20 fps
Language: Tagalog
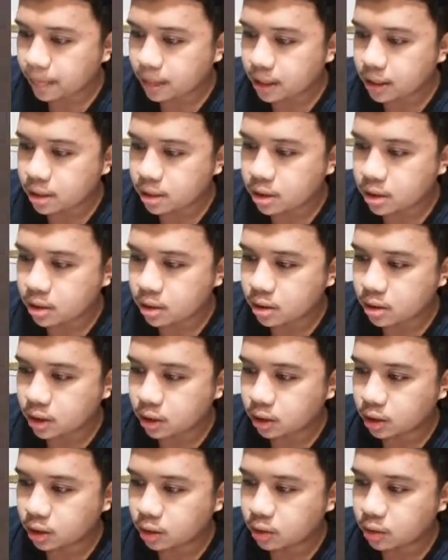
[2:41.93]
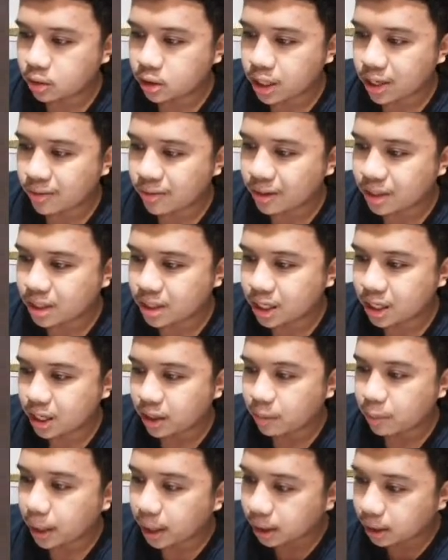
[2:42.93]
so ito yung 7
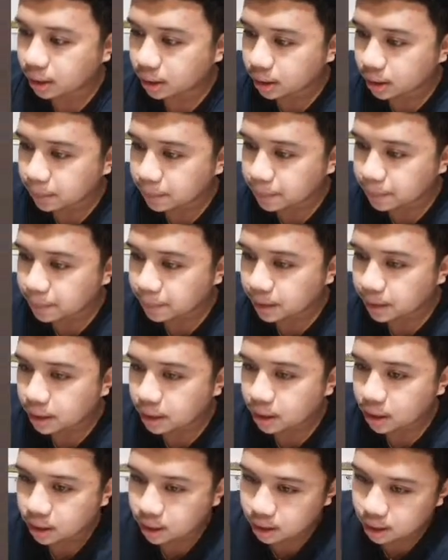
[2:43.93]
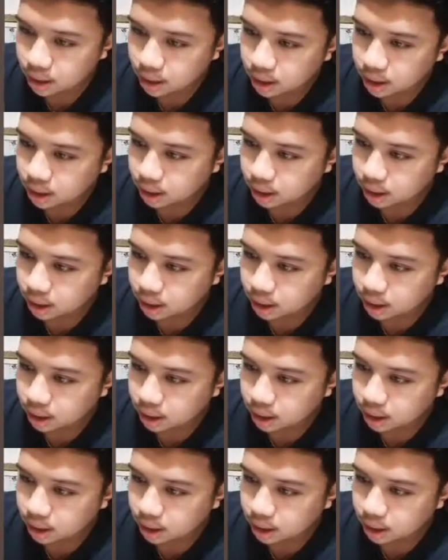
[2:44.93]
segment na